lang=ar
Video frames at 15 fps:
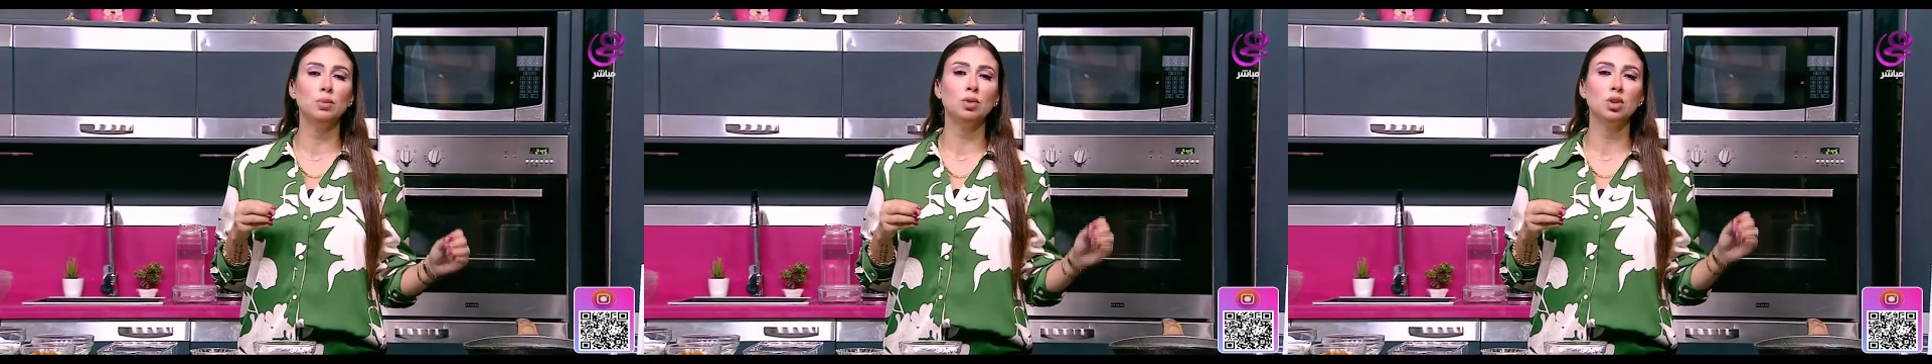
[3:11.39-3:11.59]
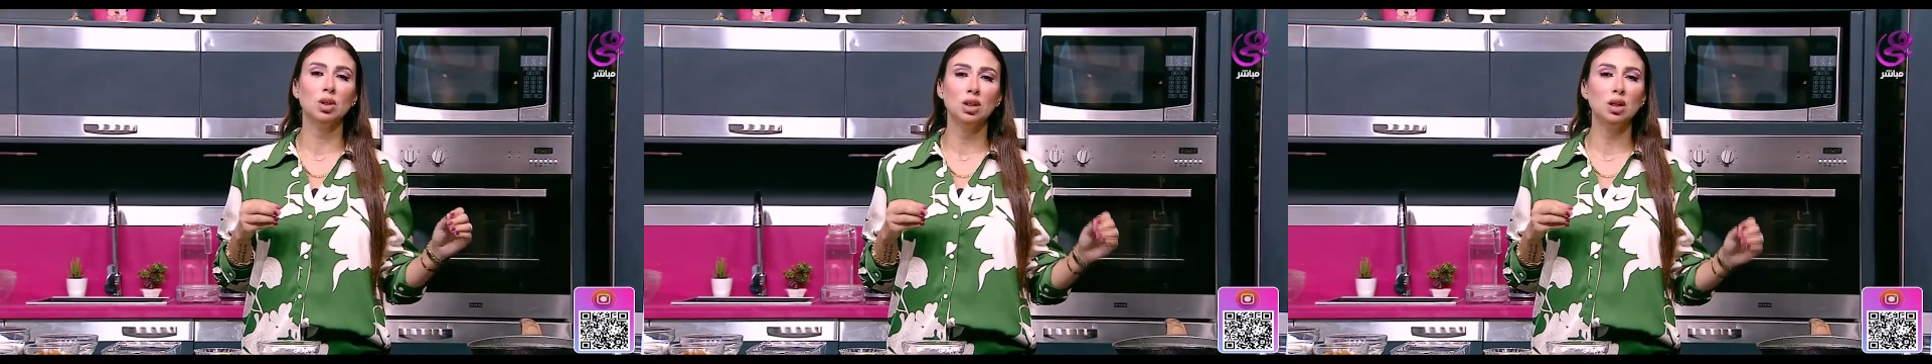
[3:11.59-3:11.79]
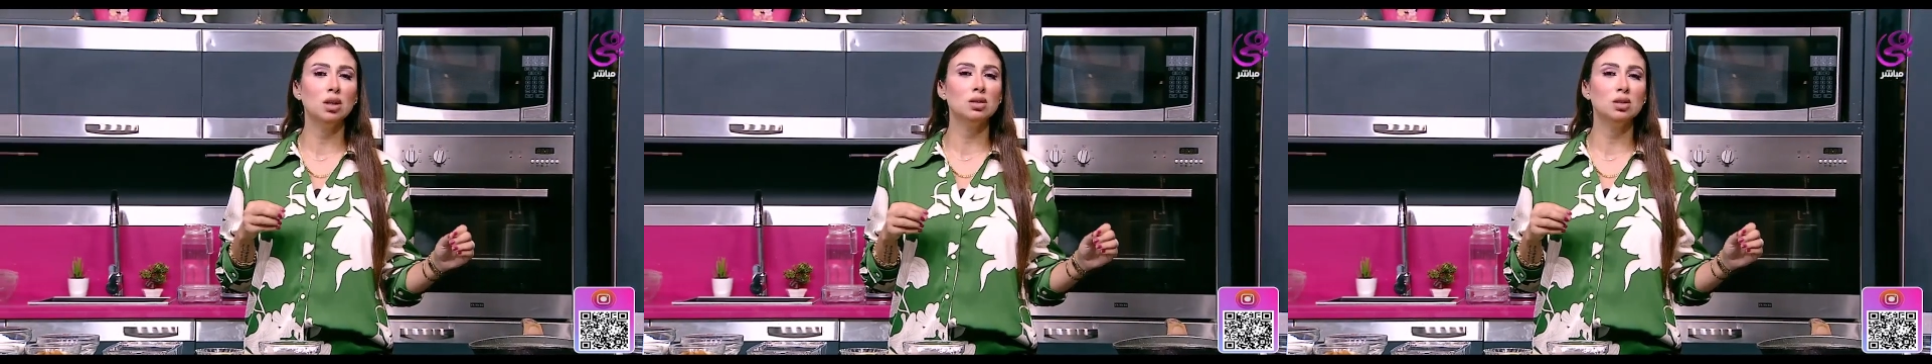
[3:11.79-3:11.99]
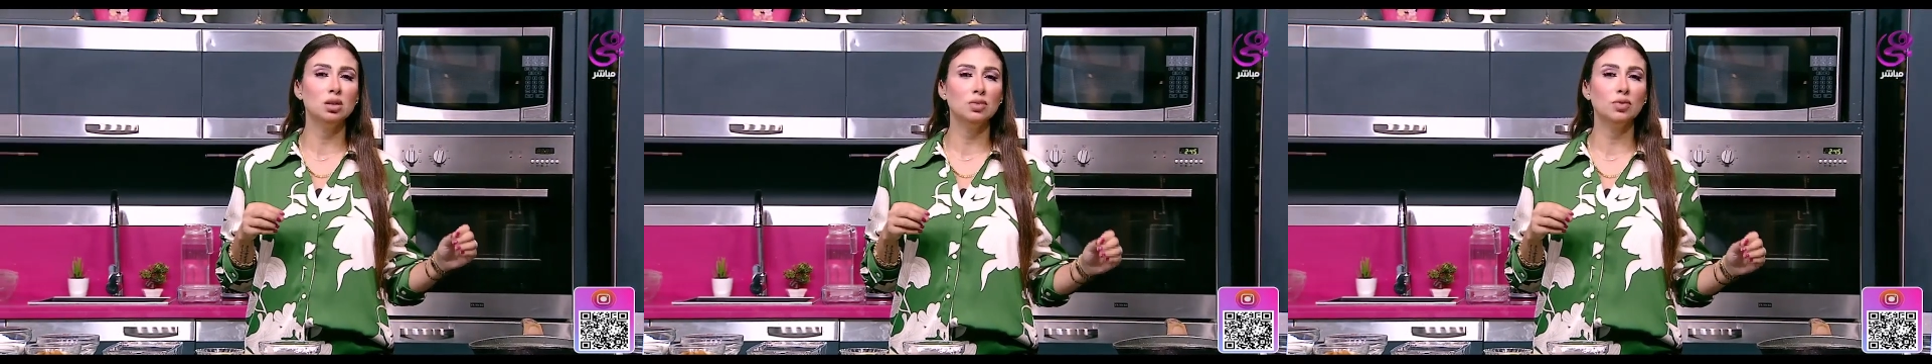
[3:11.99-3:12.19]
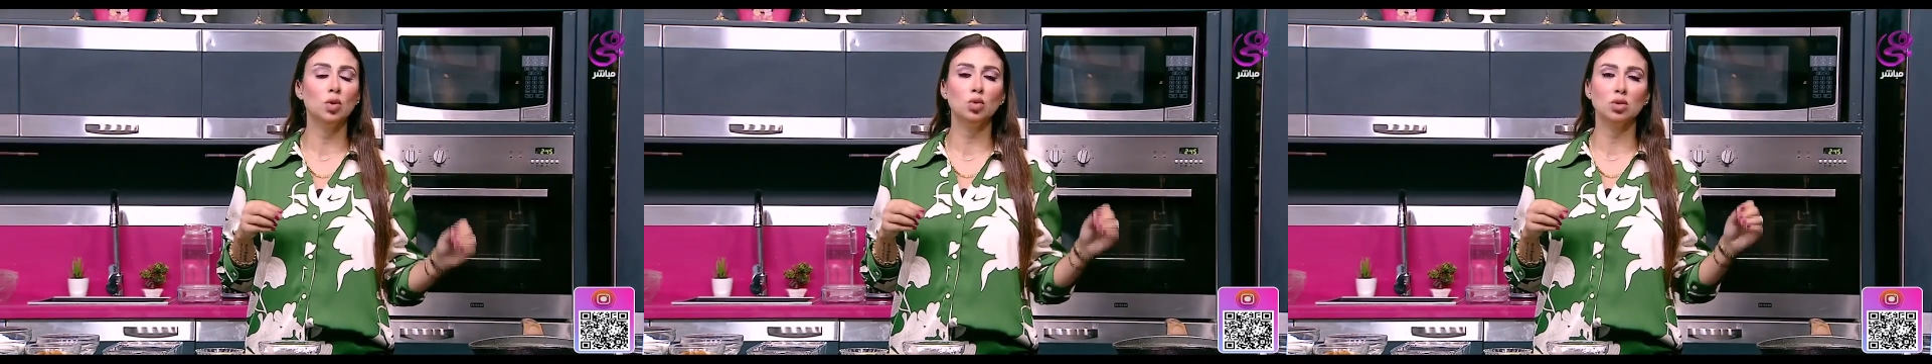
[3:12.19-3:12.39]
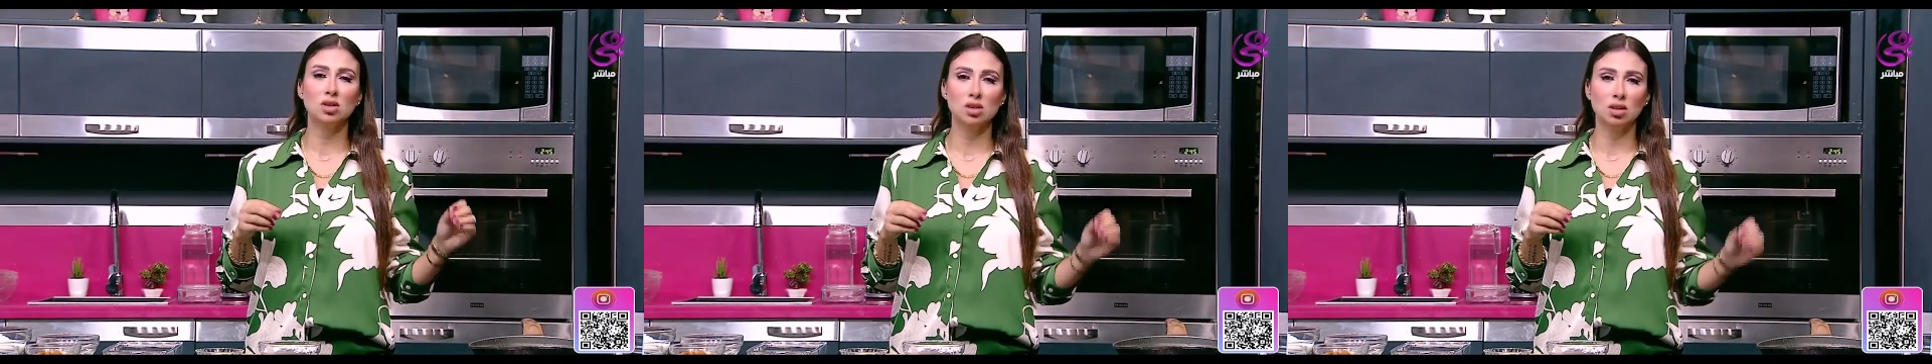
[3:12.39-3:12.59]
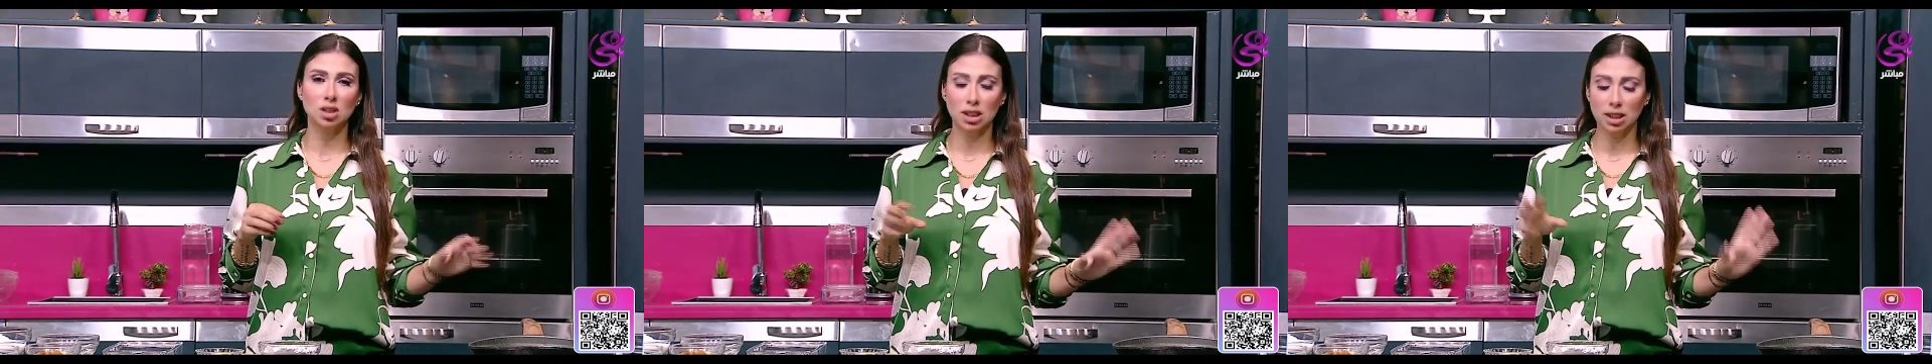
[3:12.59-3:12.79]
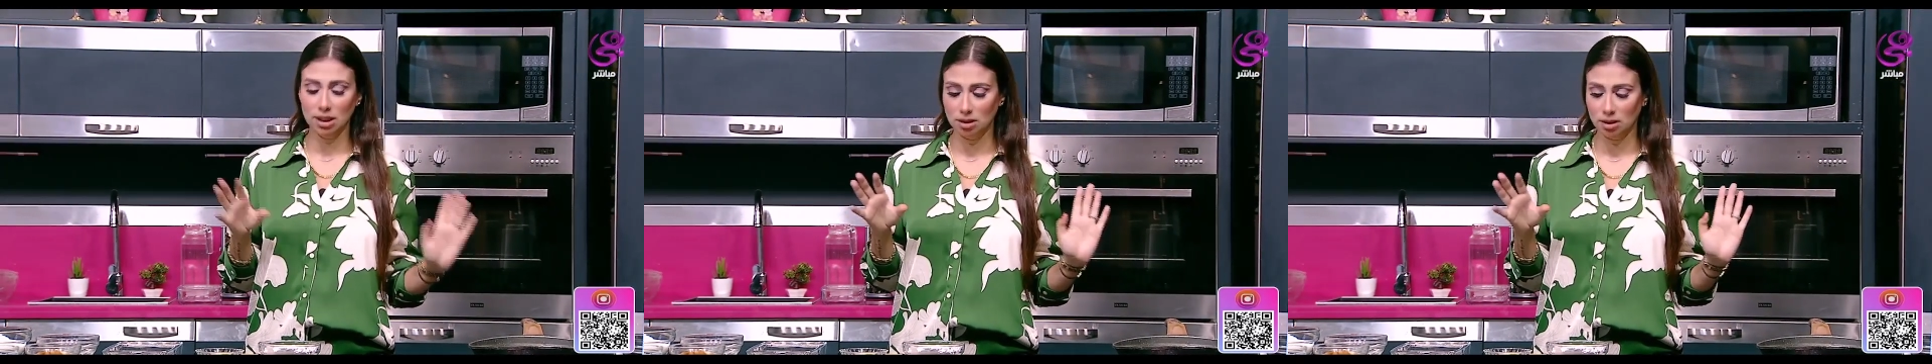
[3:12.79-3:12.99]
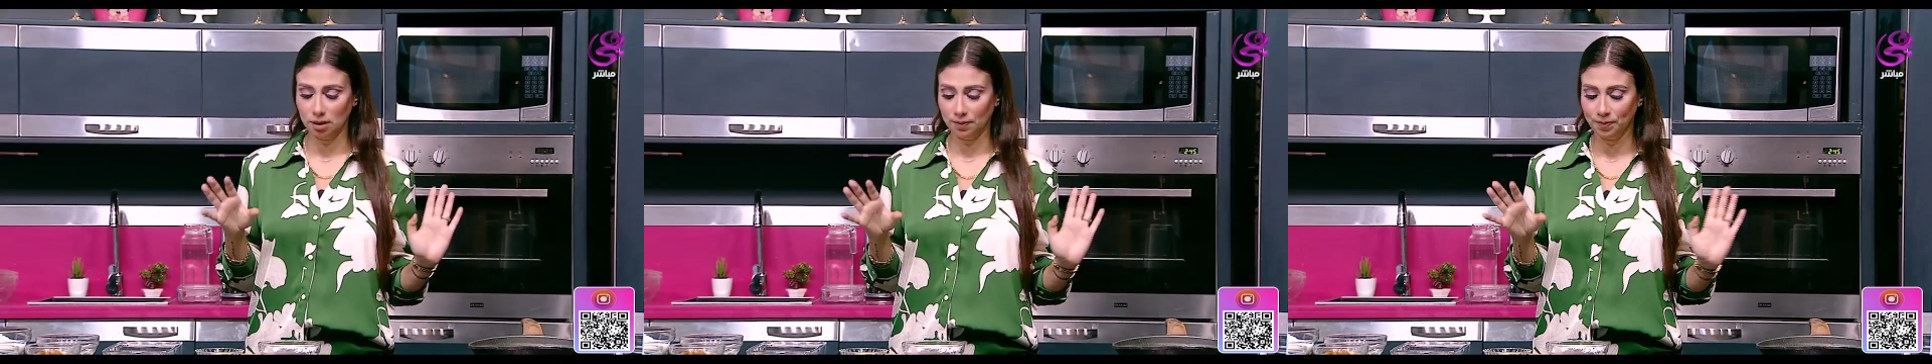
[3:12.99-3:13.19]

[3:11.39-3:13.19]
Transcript: بطريقه نظيفه واقتصاديه جدا